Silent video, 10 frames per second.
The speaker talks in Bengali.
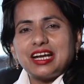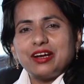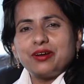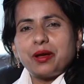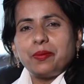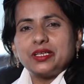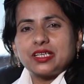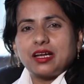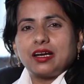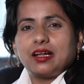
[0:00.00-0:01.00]
চালনা
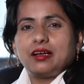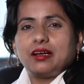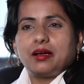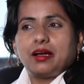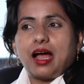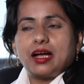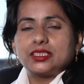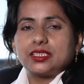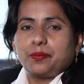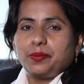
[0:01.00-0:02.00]
পেশার
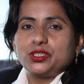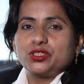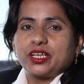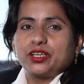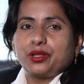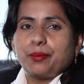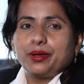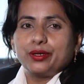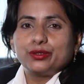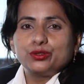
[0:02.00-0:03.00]
আসার পেছনে কিন্তু
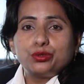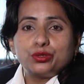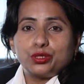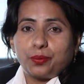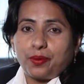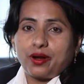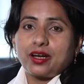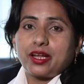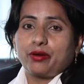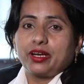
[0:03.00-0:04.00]
আমার
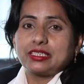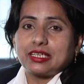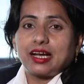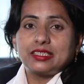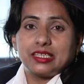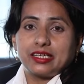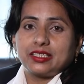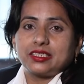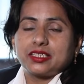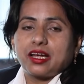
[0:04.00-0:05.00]
দুরন্তপনাটাই অনেকটা কাজে
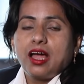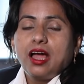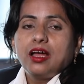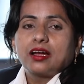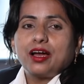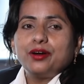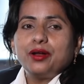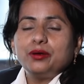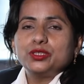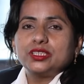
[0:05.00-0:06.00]
লেগেছে কারণ
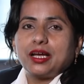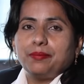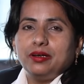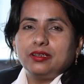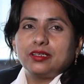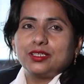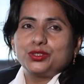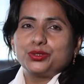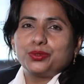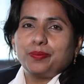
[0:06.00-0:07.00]
হচ্ছে আমার
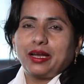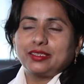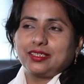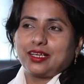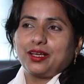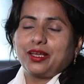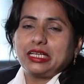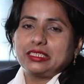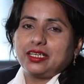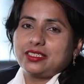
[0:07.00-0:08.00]
ছোটোবেলা থেকেই
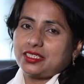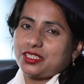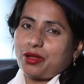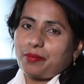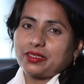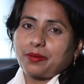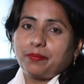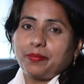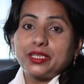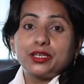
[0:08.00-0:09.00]
ইচ্ছা ছিল আমি একটা
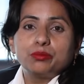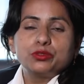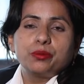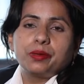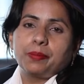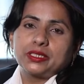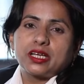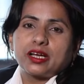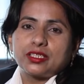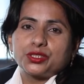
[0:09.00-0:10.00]
ব্যতিক্রম ধর্মী
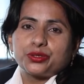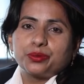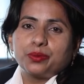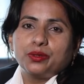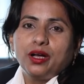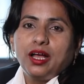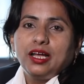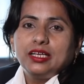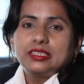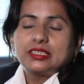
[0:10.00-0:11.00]
পেশায় কাজ করব।
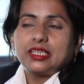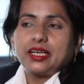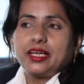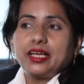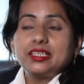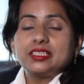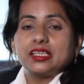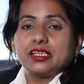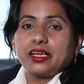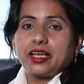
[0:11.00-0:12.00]
সেই
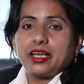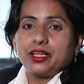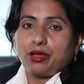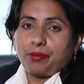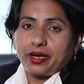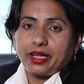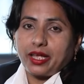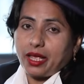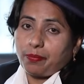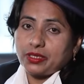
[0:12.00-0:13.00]
ইচ্ছা থেকেই কিন্তু আমার এই
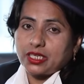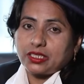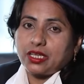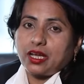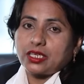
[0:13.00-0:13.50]
এই পেশাতে